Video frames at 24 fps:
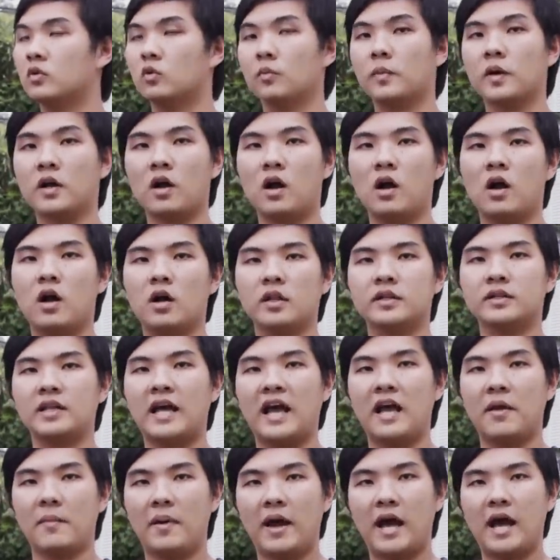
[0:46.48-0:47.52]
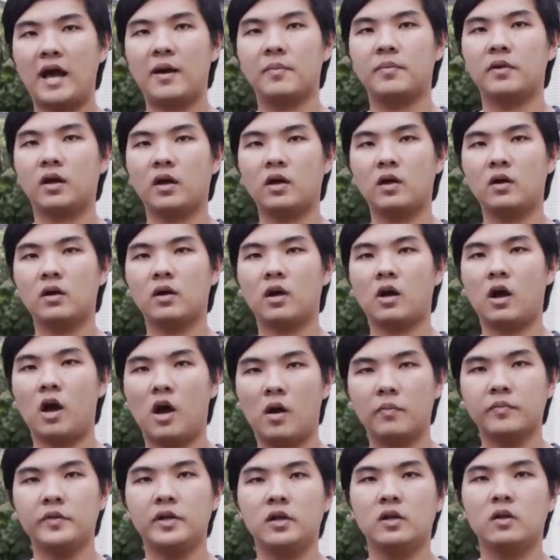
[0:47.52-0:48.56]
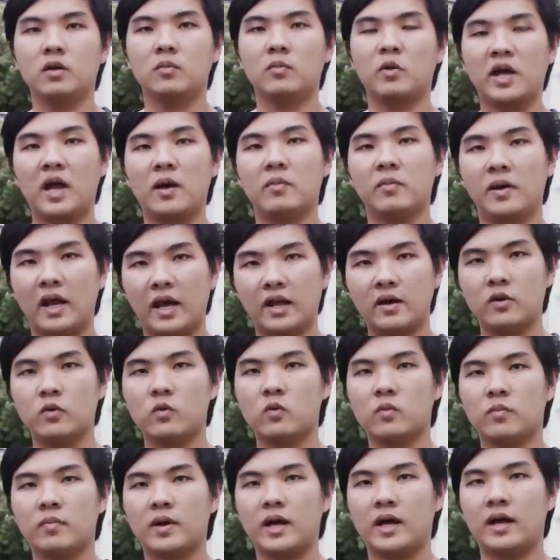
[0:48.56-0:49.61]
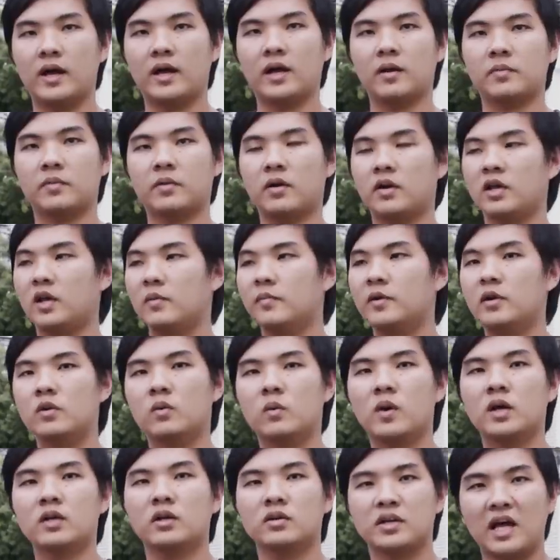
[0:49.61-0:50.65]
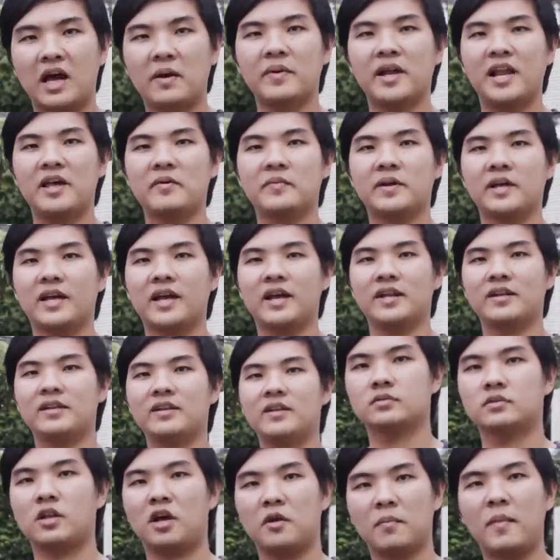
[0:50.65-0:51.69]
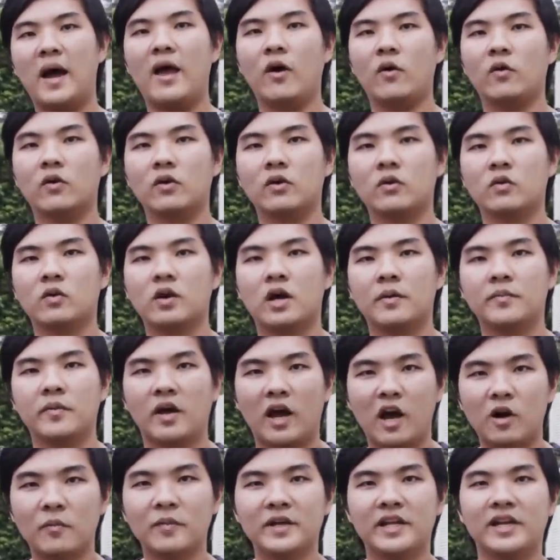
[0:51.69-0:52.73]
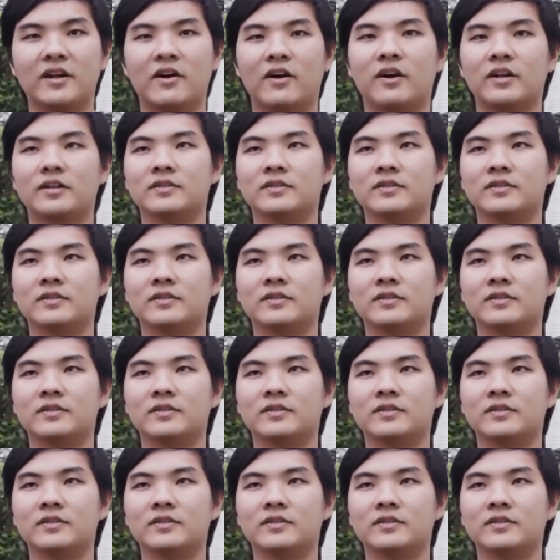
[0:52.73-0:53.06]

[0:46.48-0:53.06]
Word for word: อุปกรณ์ถ่ายภาพแล้วก็คอมที่ลงโปรแกรม Lightroom มาครับก็ยังไม่รู้ว่าต้องทำอะไรเหมือนกันตอนบ่ายคงรู้ครับเดี๋ยวเข้าไปเรียนกั